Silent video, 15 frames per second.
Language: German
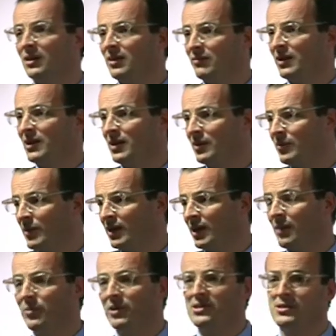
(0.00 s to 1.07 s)
Wie kann ich meine
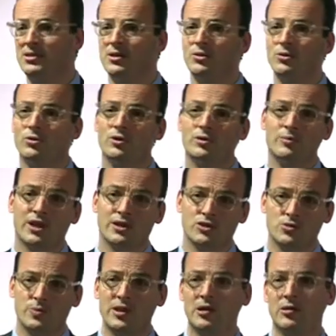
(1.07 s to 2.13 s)
Replizierungen, meine
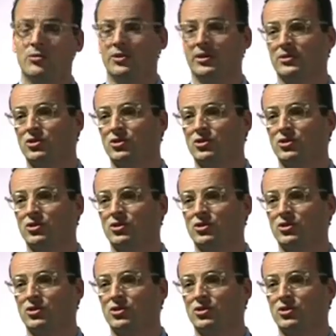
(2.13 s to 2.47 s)
Spiegelungen